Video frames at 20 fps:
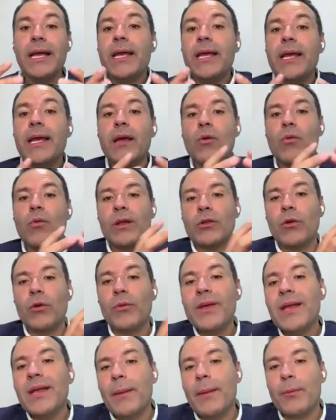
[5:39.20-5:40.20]
Y cuando
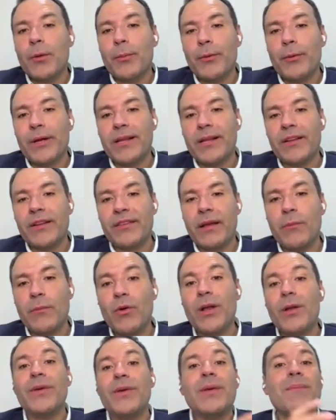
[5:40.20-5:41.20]
vi la propuesta de
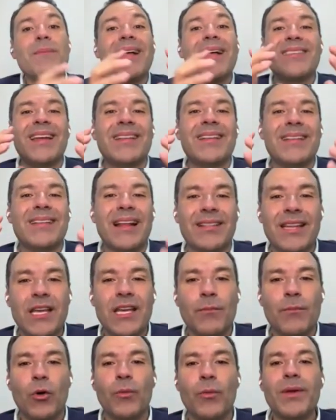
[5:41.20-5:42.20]
Samuel, vi más
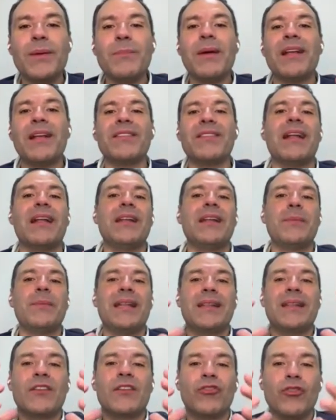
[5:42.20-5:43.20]
estatismo, vi más
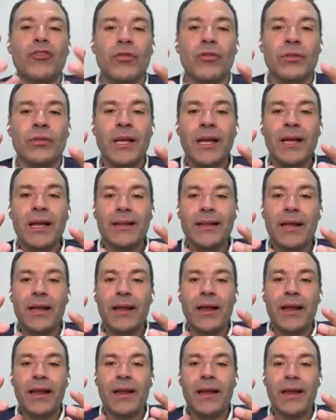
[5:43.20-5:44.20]
alimentación
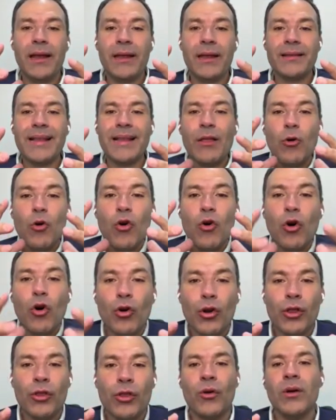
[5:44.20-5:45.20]
de eh, estado
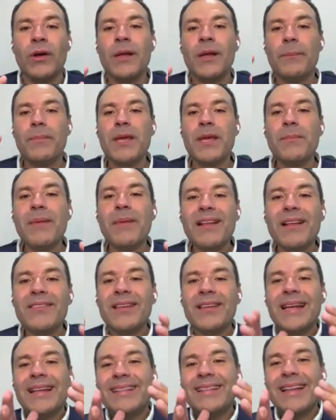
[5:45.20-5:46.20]
gordo, vi
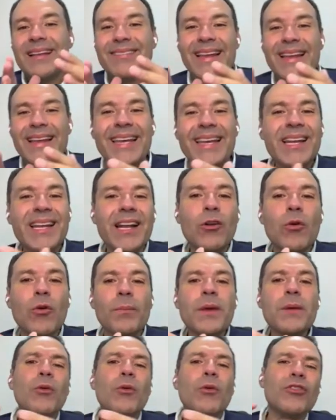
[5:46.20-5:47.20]
más de seguir en lo
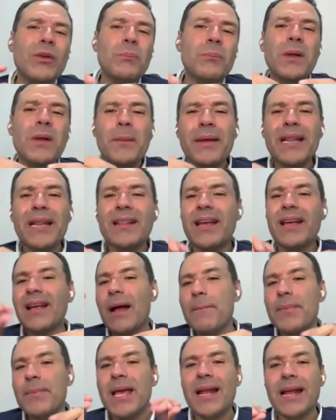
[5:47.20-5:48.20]
mismo, simplemente
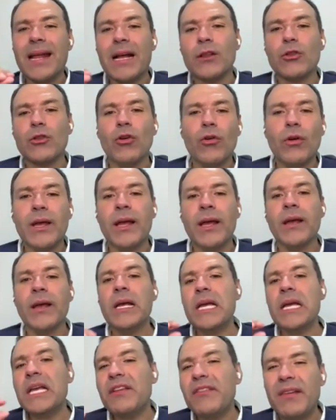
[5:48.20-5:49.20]
cambiar actores
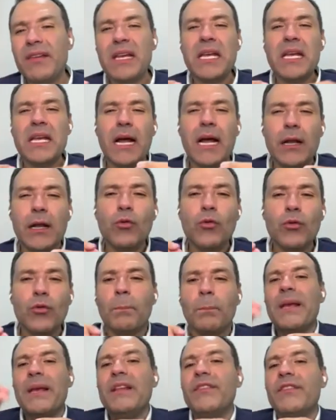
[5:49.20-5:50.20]
y si
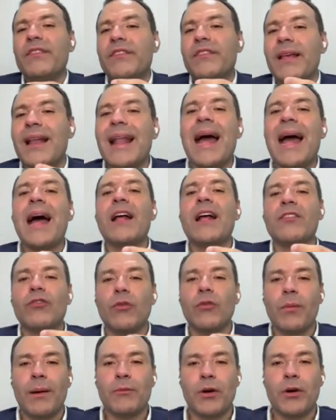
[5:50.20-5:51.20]
algún
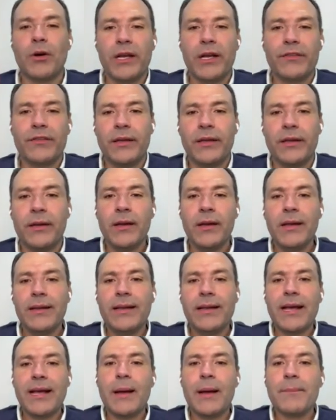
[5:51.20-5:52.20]
pincelazo, vamos a decir,
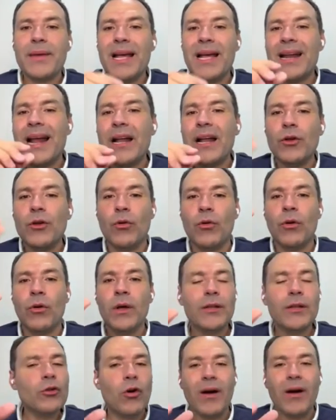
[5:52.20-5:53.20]
de cambiar
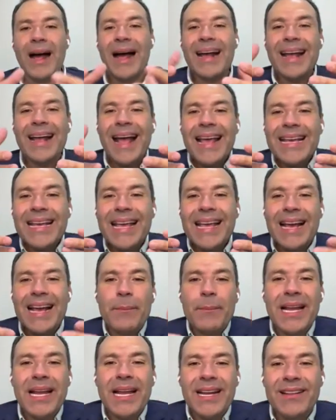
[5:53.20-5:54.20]
algo. No, acá hay que
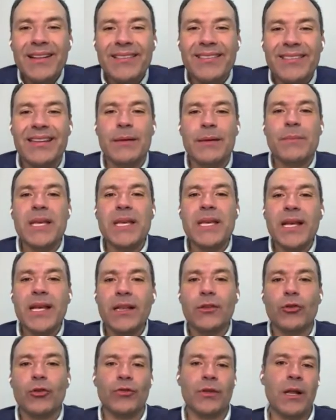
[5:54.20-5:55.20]
cambiar el
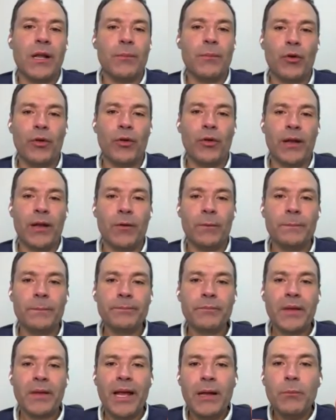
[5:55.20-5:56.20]
cimiento del modelo
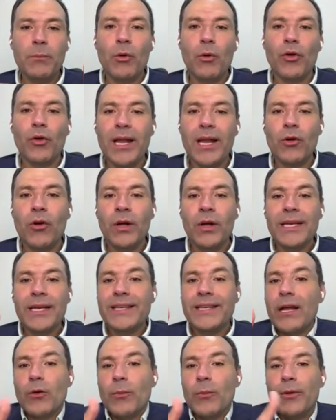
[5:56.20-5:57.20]
el modelo
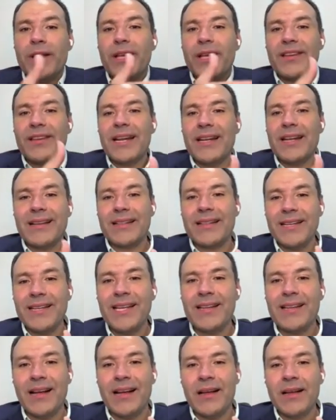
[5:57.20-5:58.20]
ya no puede ser
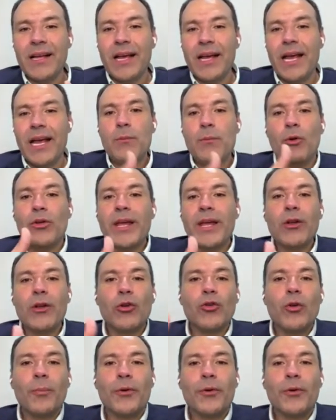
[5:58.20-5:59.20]
estatista. El
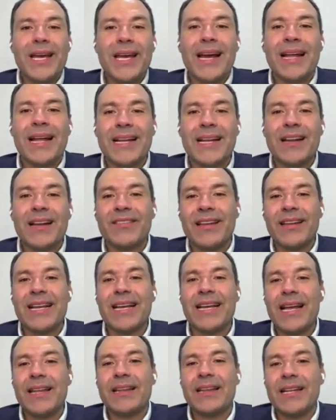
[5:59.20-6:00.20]
modelo no puede gastar
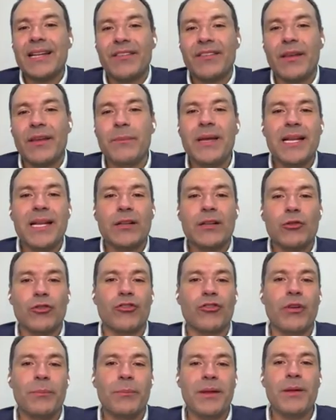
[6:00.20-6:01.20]
cerca de 13 mil,
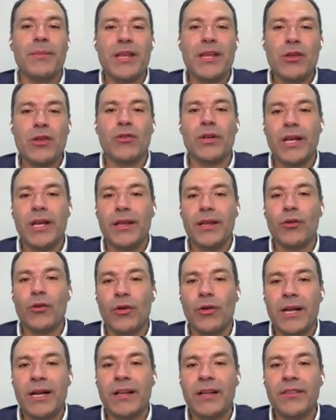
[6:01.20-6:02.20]
14 mil millones de
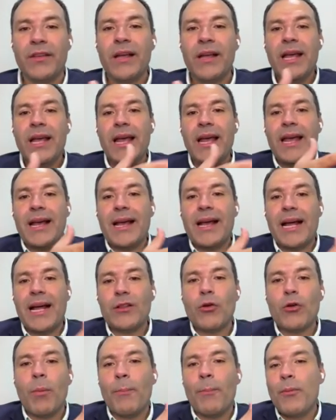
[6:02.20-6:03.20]
dólares en
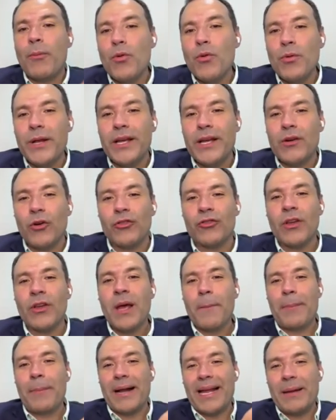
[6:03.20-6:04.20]
gastos públicos
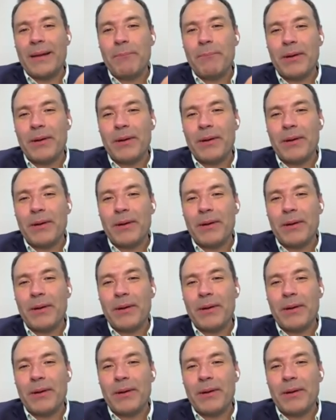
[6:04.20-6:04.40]
para